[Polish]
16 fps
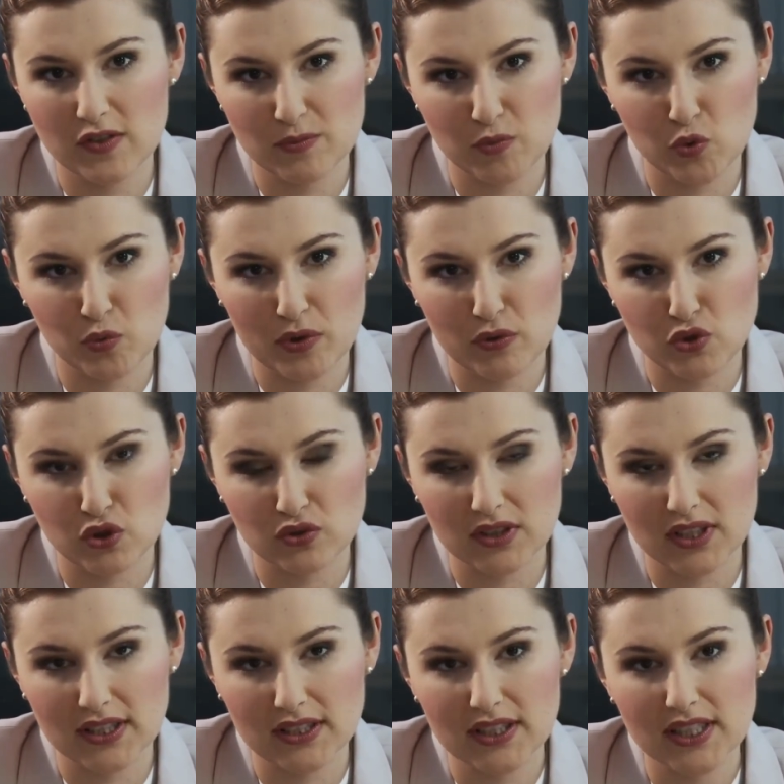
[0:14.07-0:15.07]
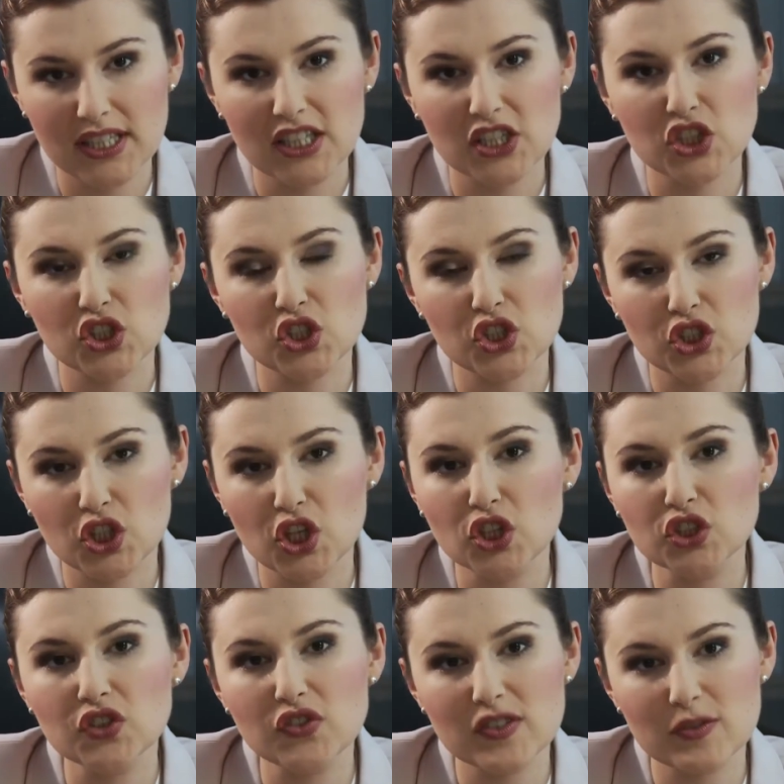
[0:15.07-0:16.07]
współmałżonka, że to
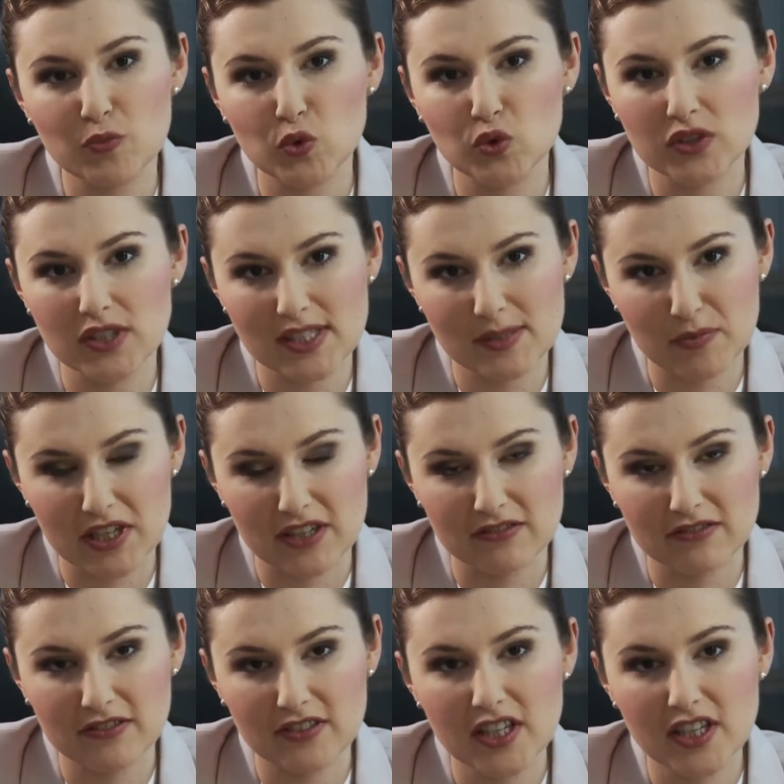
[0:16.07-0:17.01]
koniec wspólnych spraw.